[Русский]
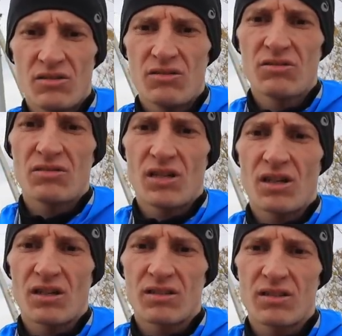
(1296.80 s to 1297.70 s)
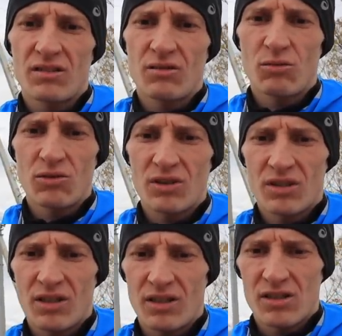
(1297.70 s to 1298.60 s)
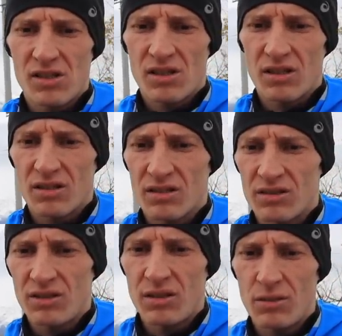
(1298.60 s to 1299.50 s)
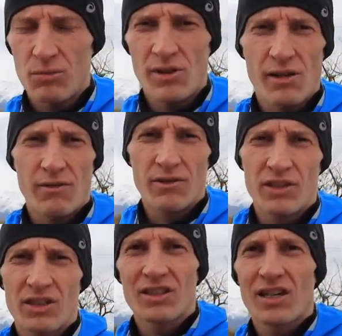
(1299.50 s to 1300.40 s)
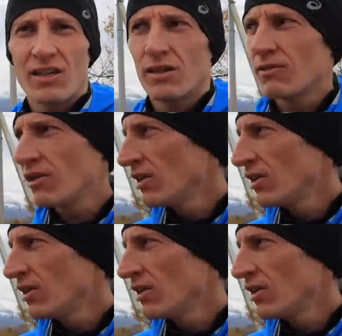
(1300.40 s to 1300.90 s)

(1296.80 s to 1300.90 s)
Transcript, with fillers: Ну да, Отдых я даже так не регулировал, не контролировал.